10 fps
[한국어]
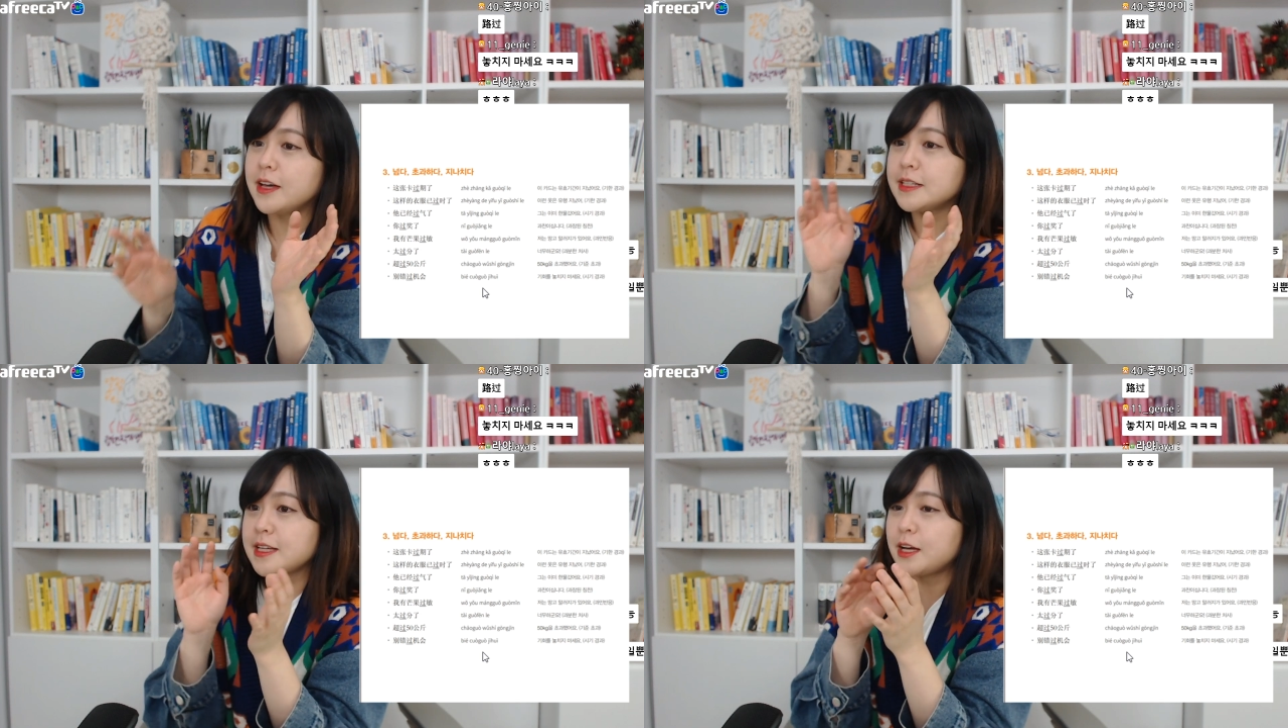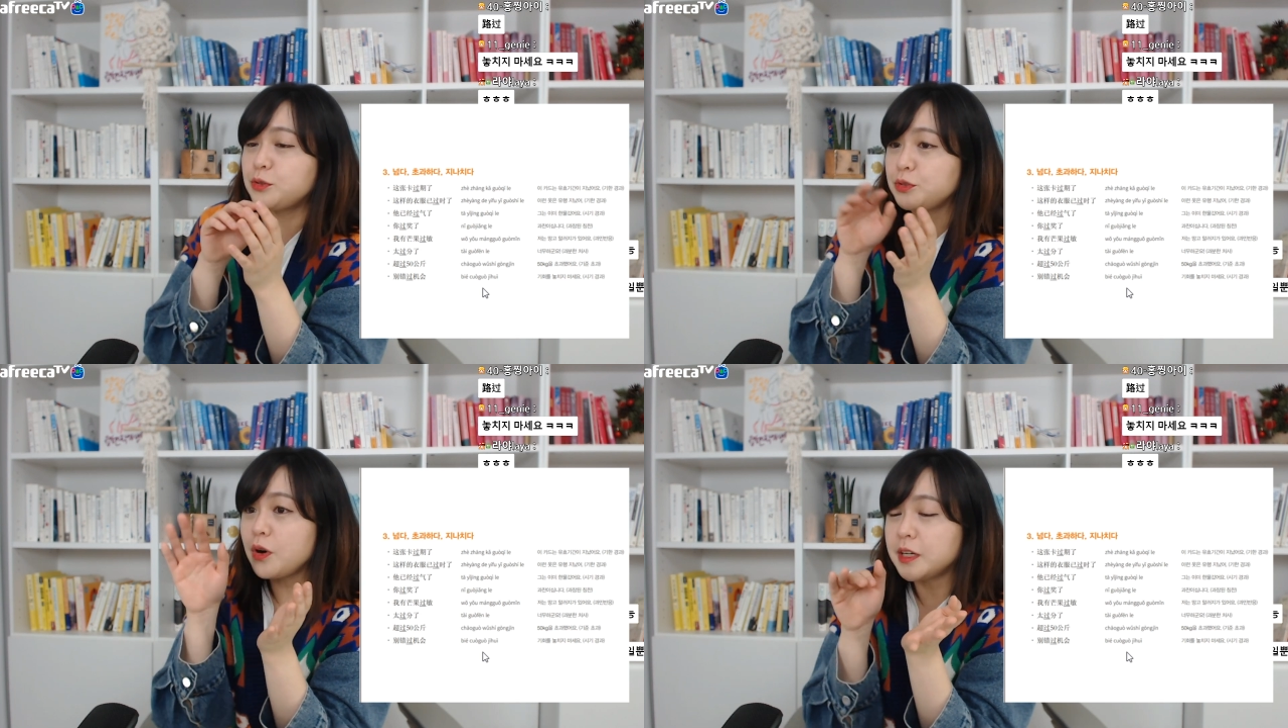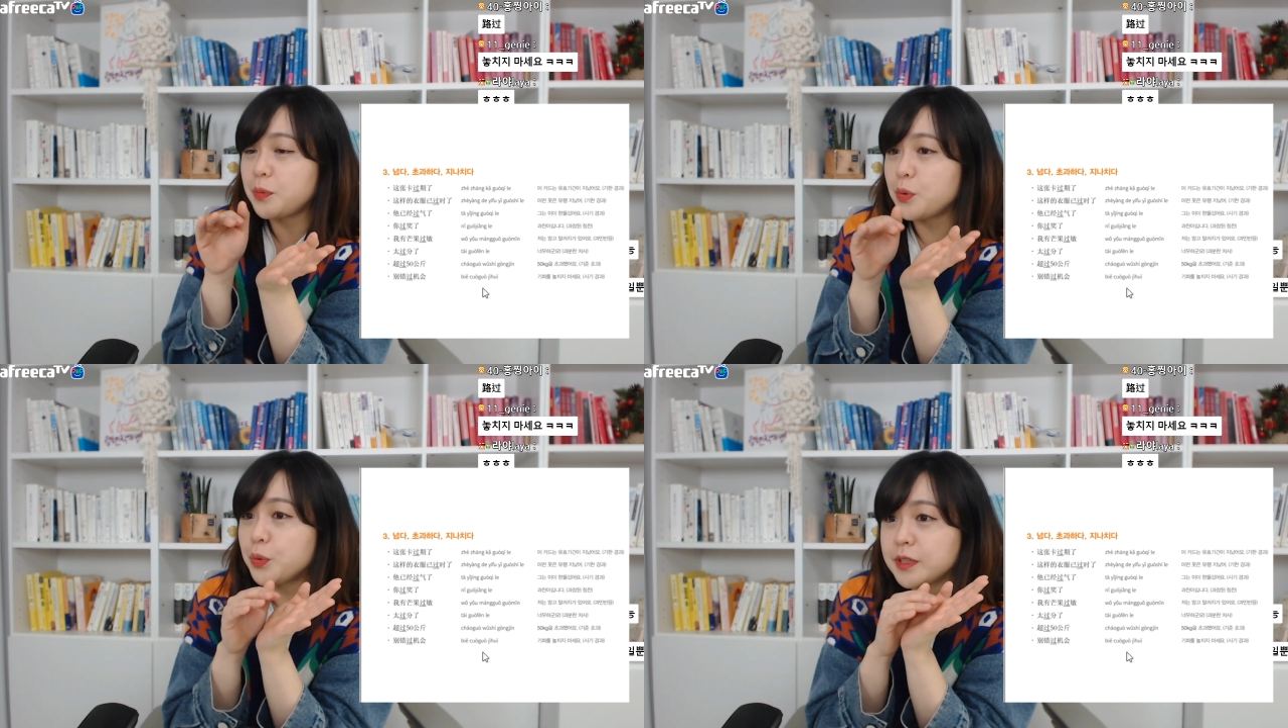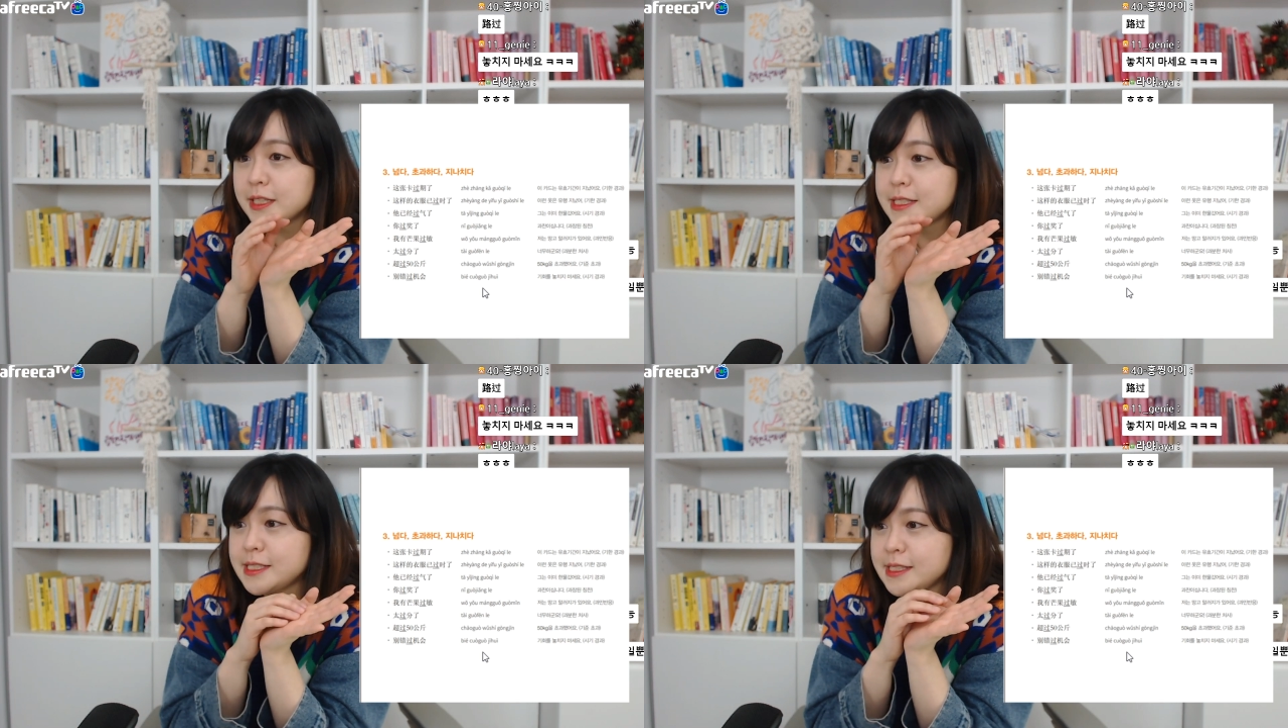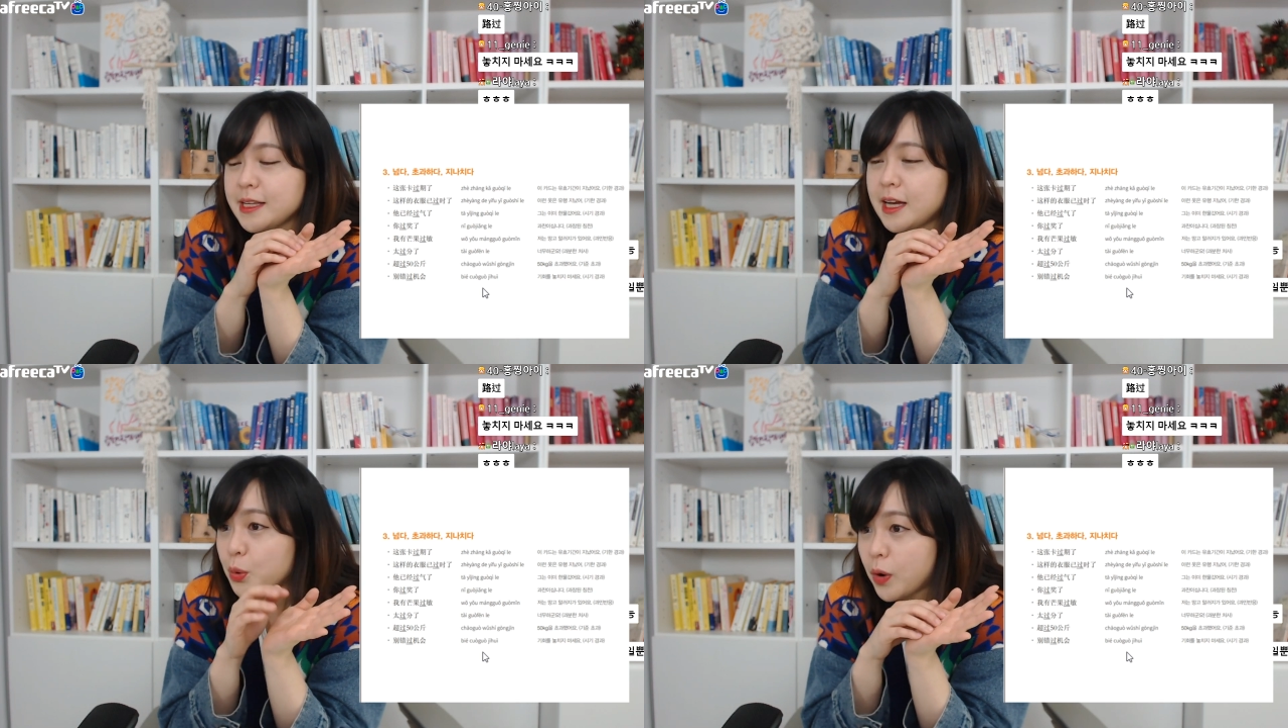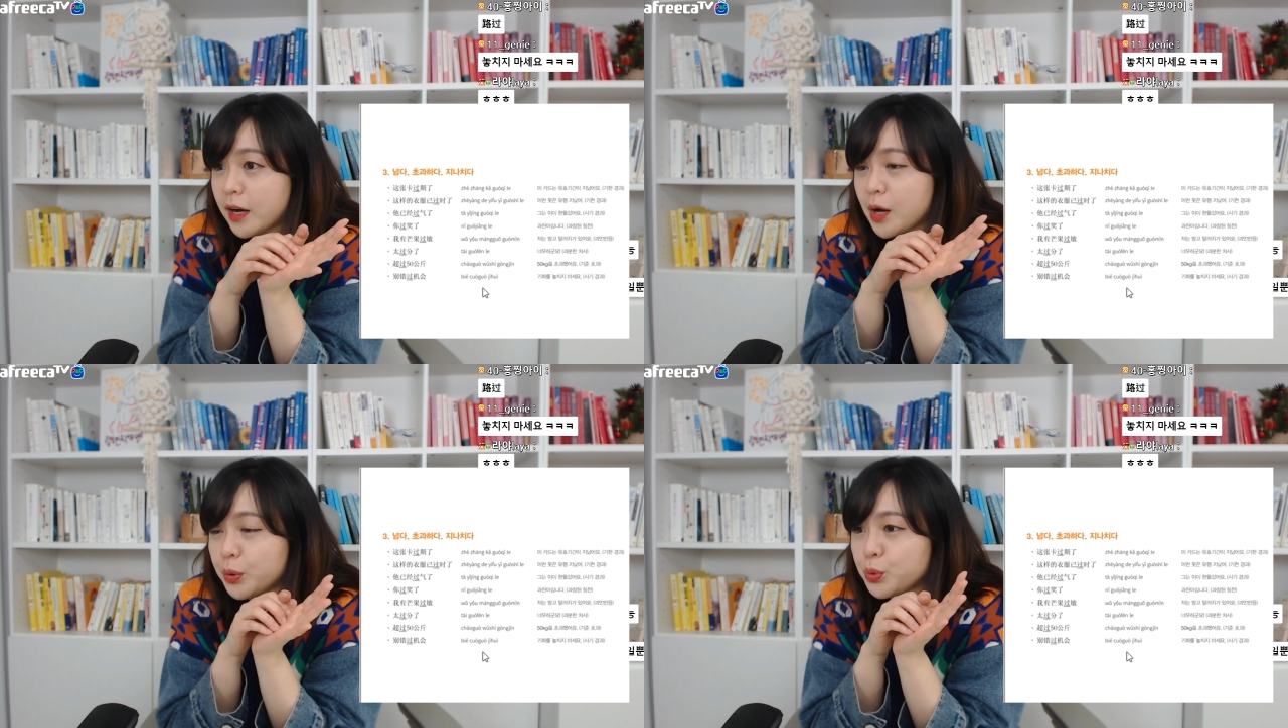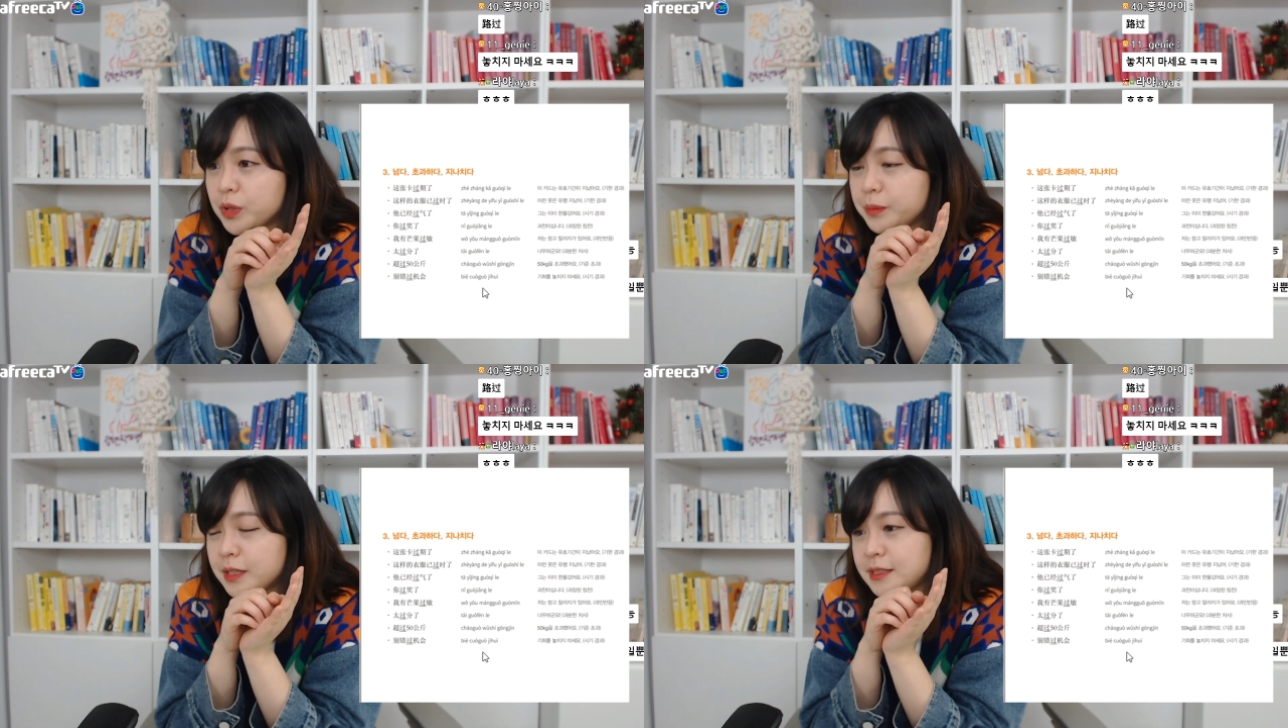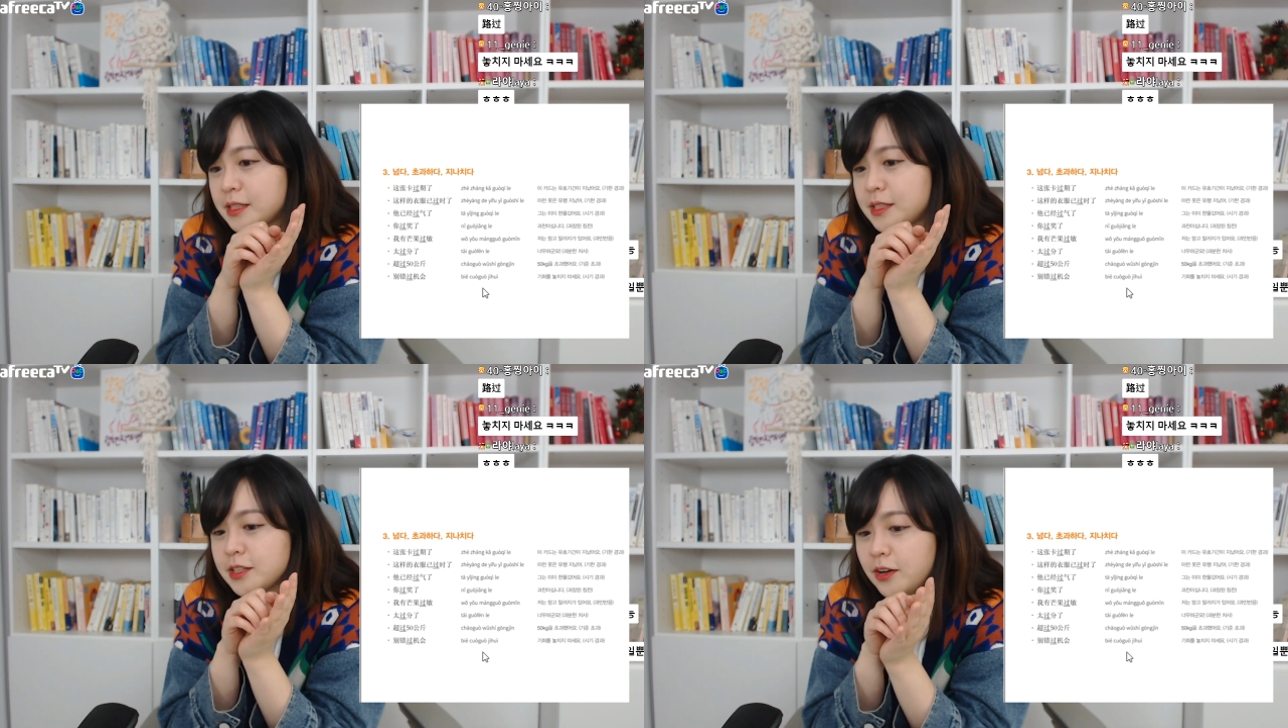자 9월을 보고 그게 진할 과라고 도금을 했었죠.